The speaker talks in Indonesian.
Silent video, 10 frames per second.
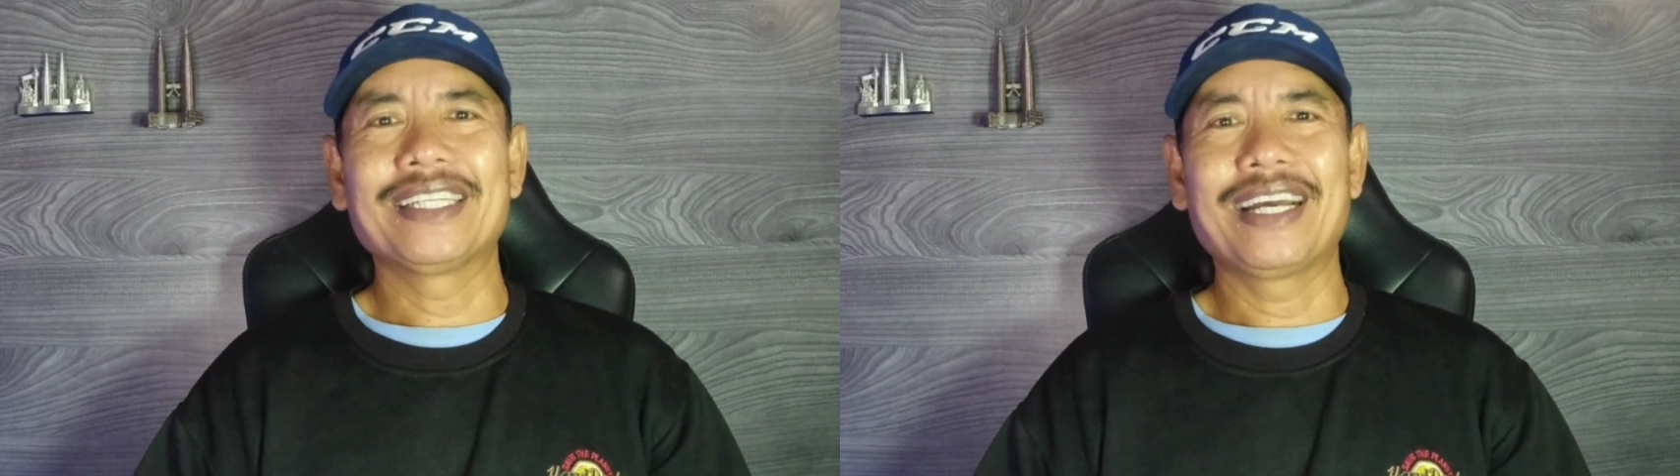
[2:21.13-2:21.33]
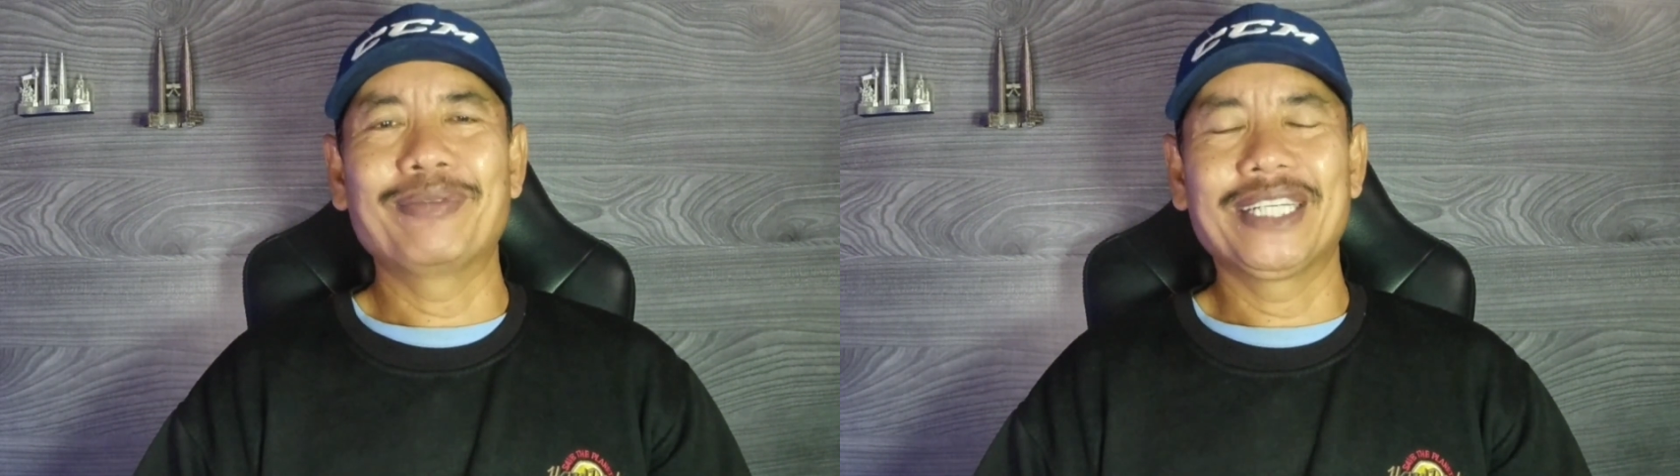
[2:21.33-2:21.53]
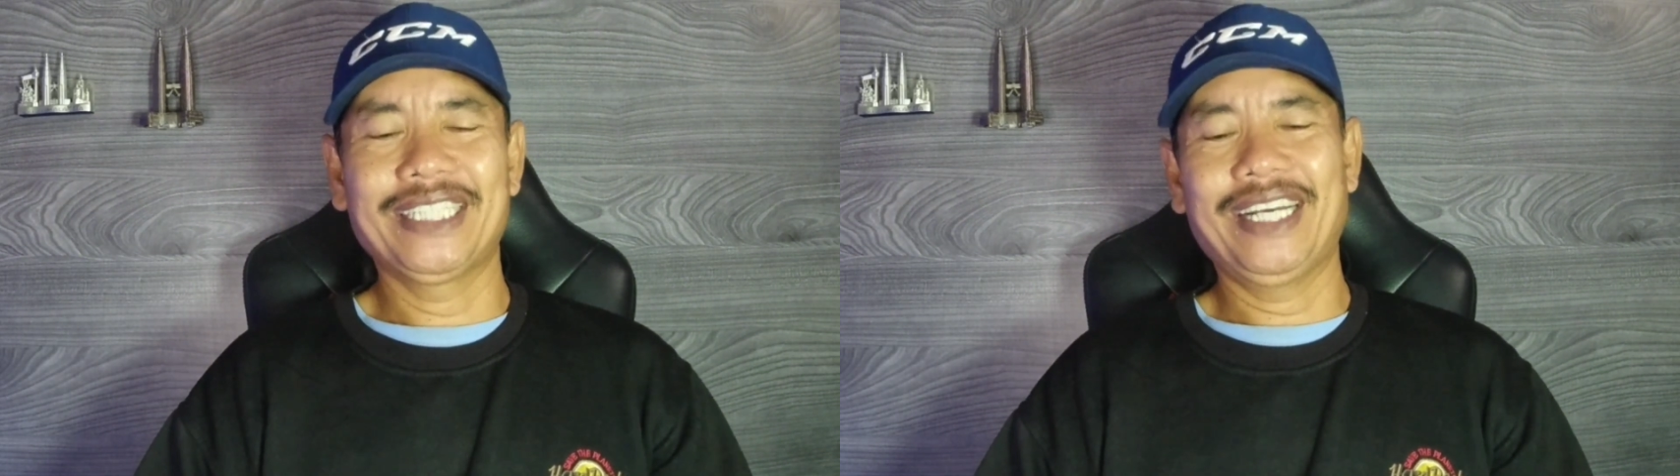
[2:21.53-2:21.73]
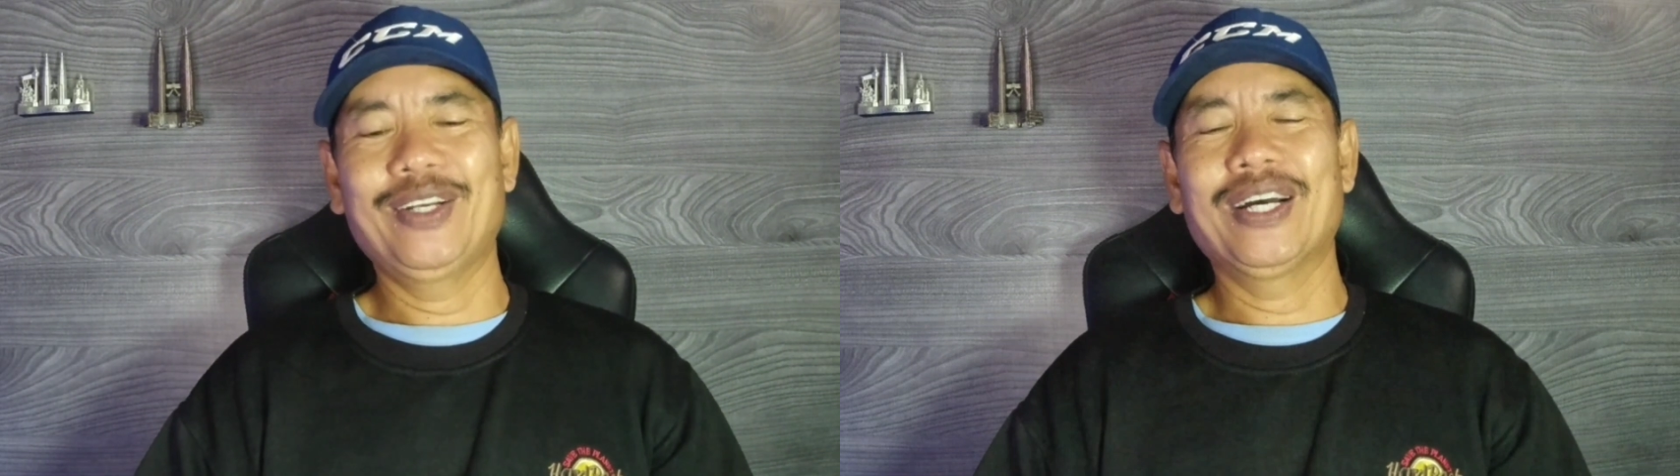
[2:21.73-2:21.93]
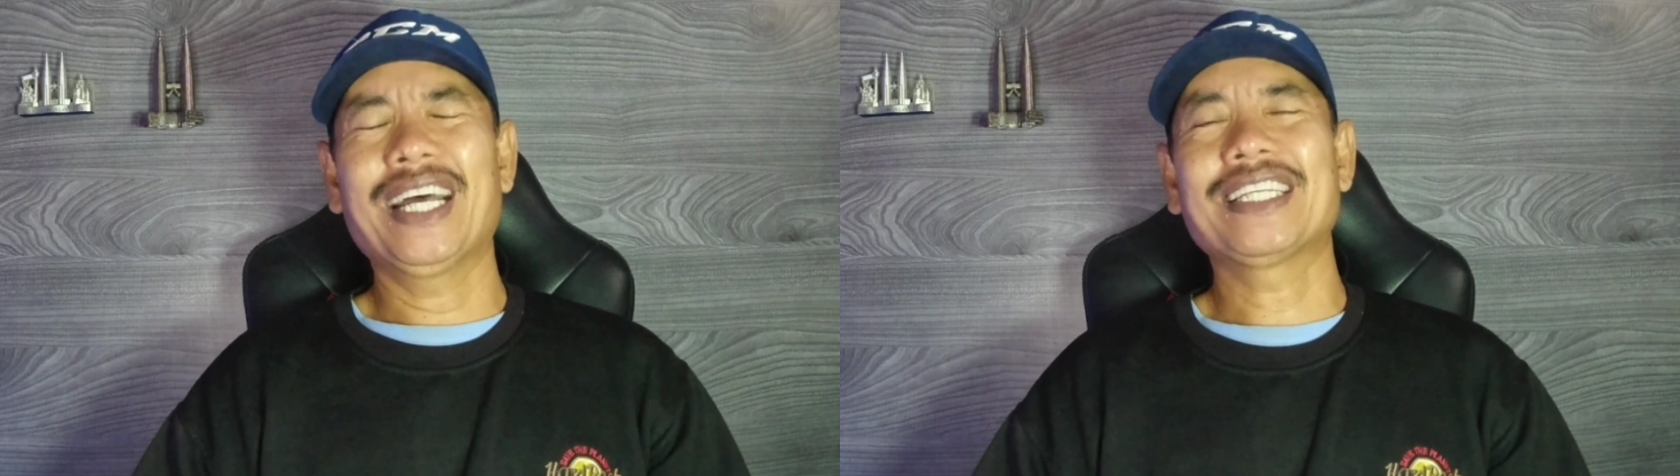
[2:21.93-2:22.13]
sahabat saya
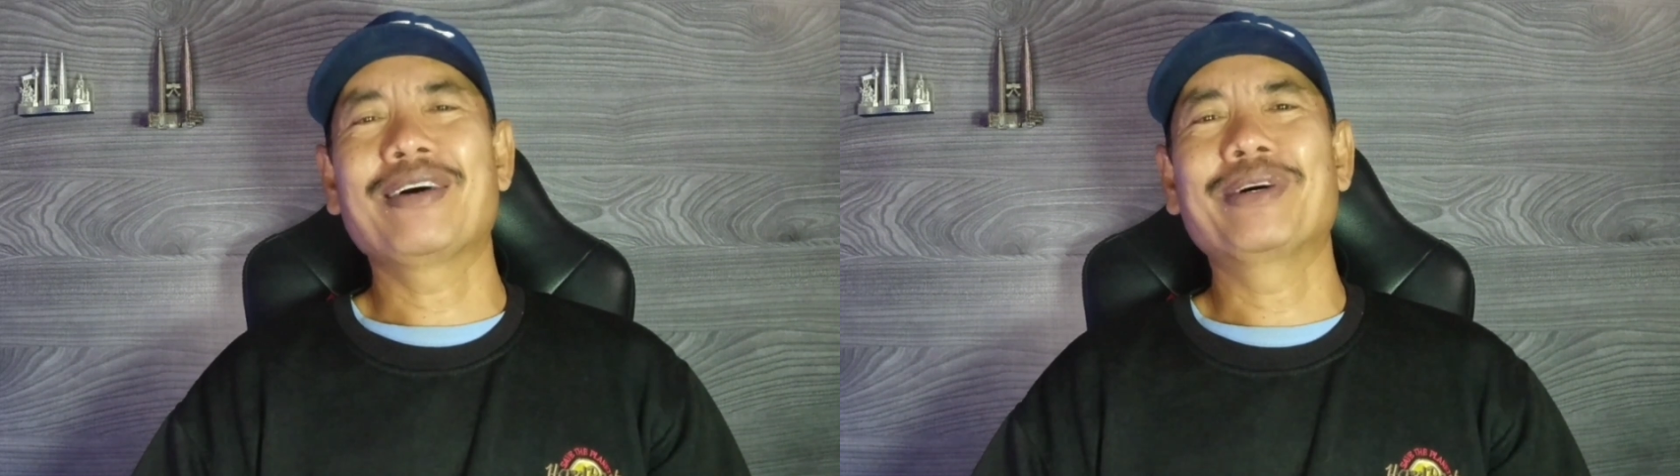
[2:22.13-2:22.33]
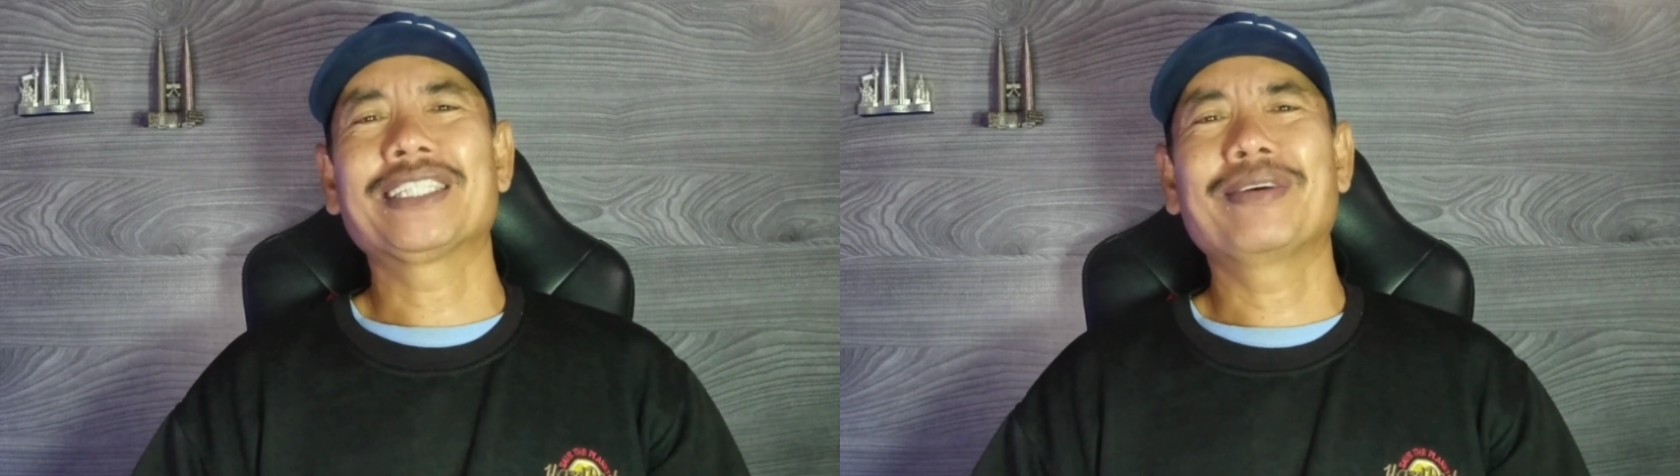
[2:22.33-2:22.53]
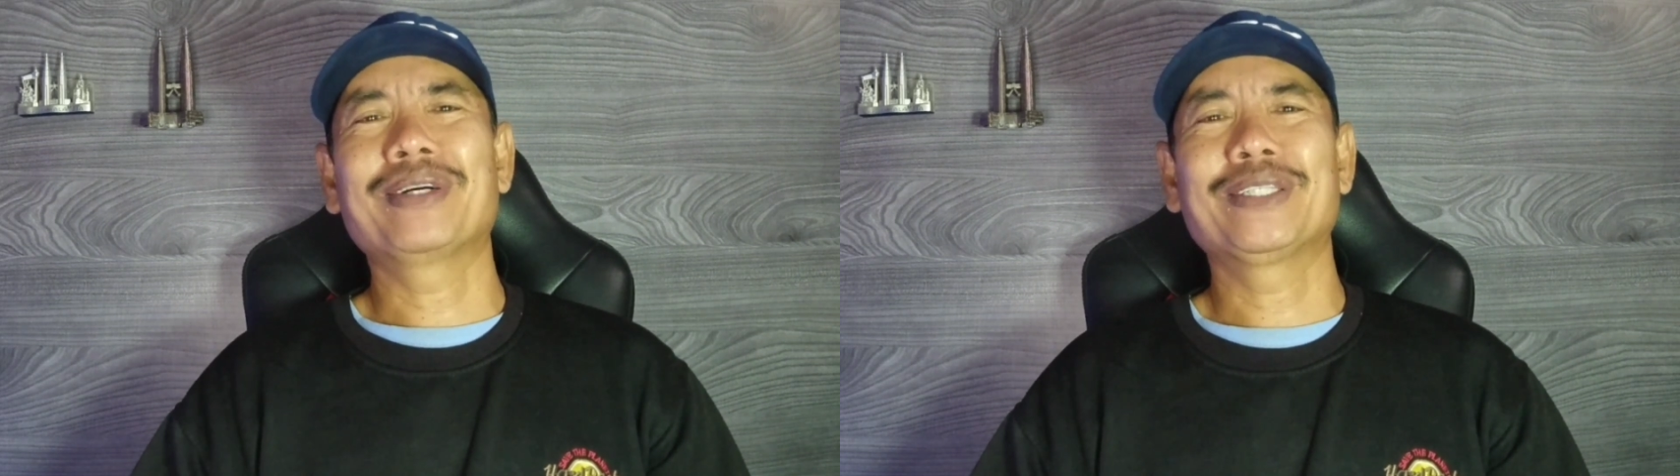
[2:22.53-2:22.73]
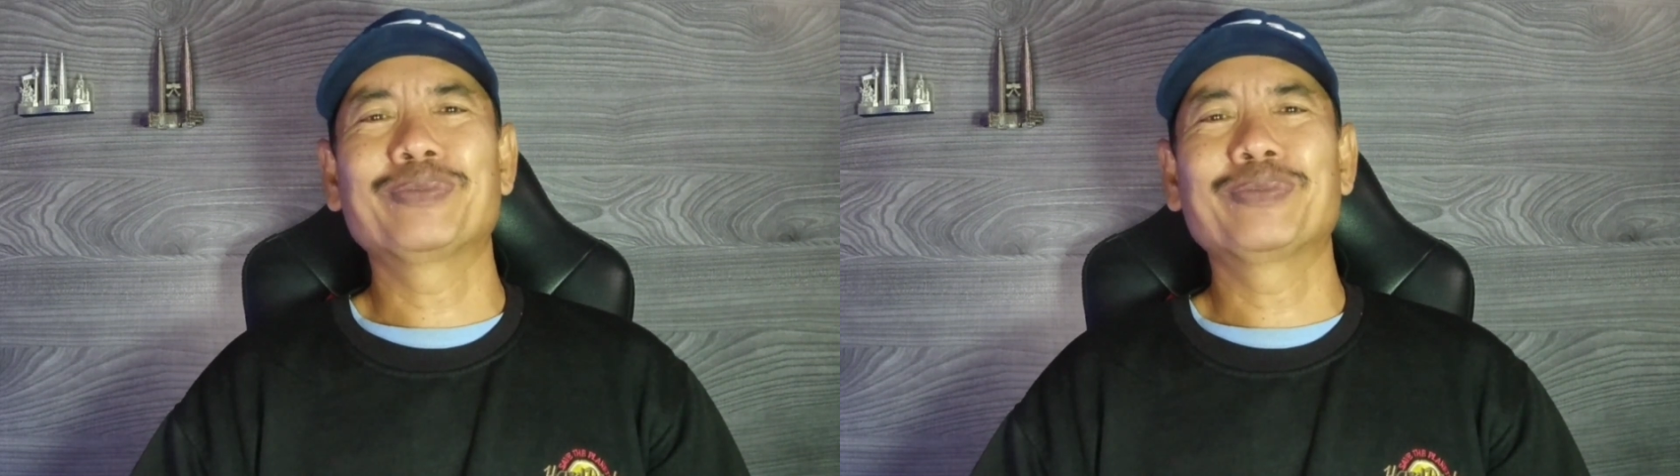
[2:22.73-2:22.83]
doakan sahabat-sahabat